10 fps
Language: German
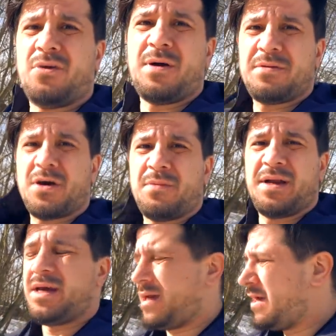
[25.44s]
Darum habe ich auch
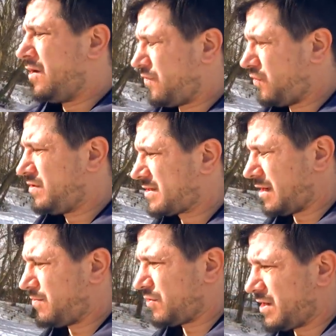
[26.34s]
meine
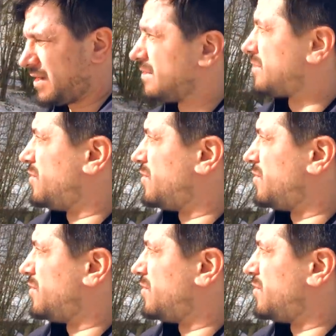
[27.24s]
Frühlingskammernland mit